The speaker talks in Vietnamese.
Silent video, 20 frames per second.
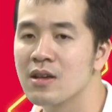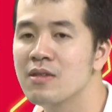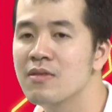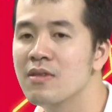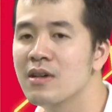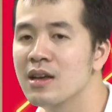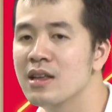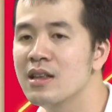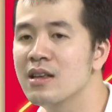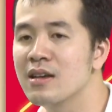Đối
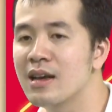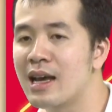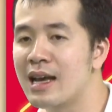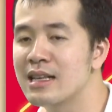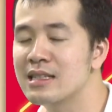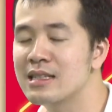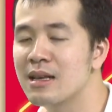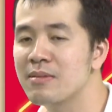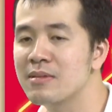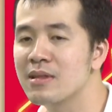với dự
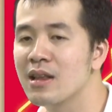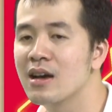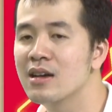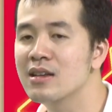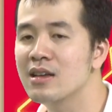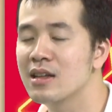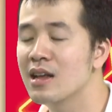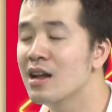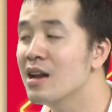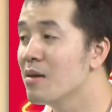án sắp
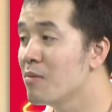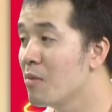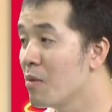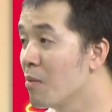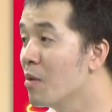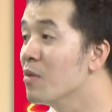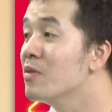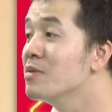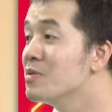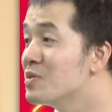tới thì đó là
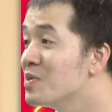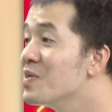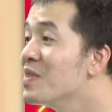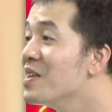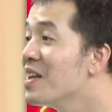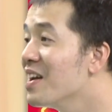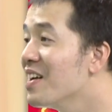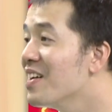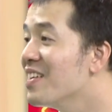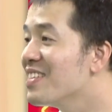một bộ phim
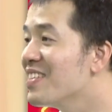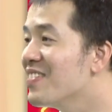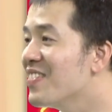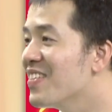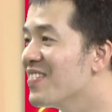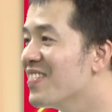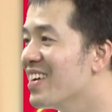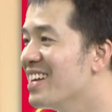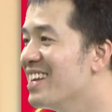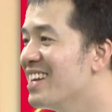thriller, chính vì